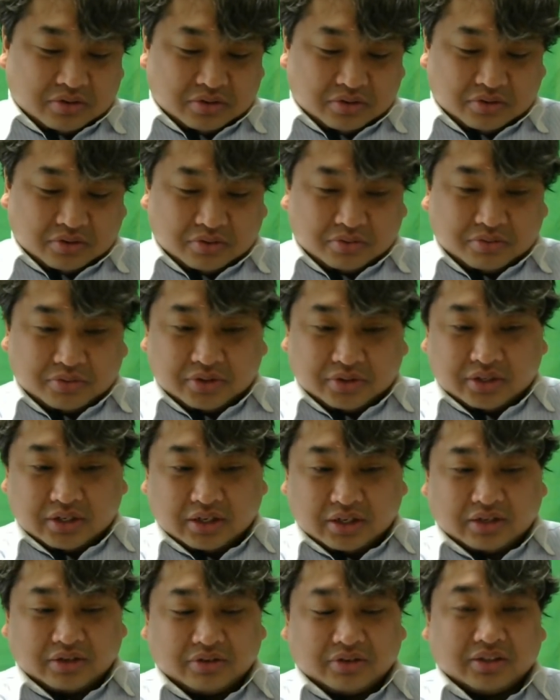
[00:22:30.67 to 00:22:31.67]
応募してっ
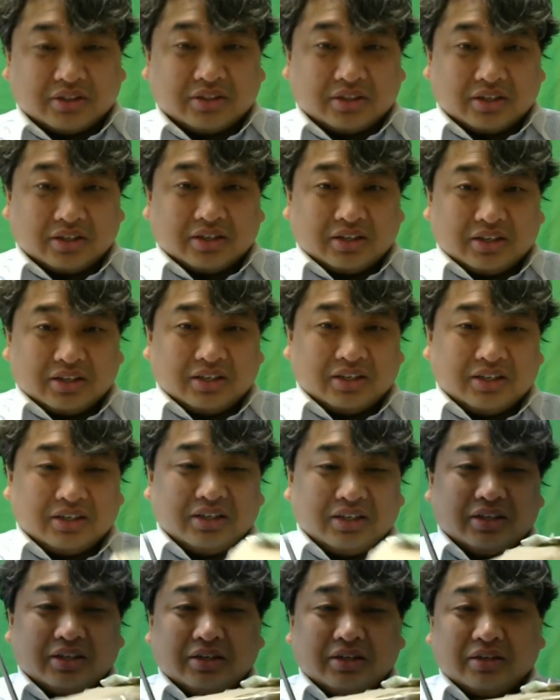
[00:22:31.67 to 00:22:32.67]
ていうかさ、
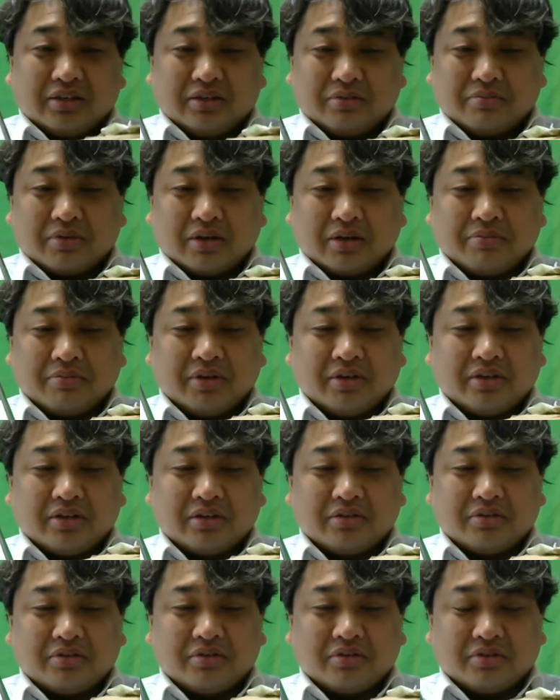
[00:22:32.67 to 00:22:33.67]
まあ、アメリカ
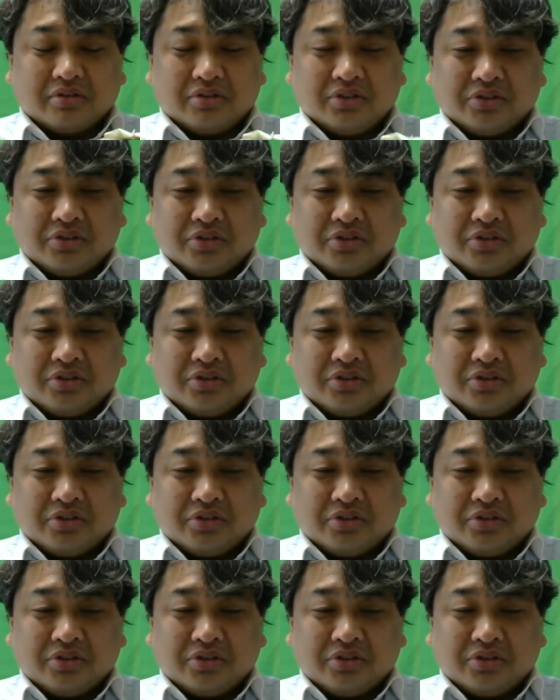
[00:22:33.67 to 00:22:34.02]
のニュー